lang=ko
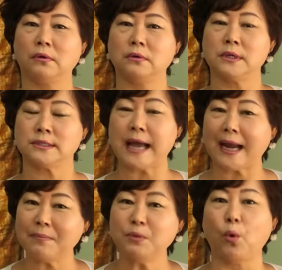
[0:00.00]

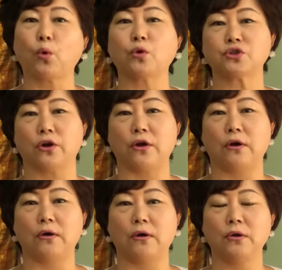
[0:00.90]
사람이 못 고쳐요.
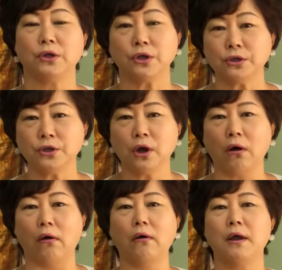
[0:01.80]

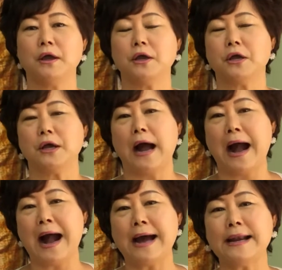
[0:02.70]
이건요,
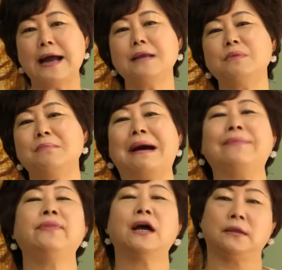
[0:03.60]
하나님을
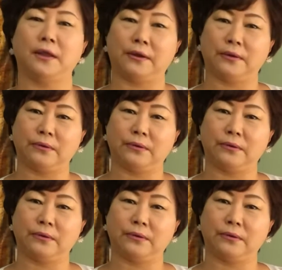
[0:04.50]
만나야 돼요.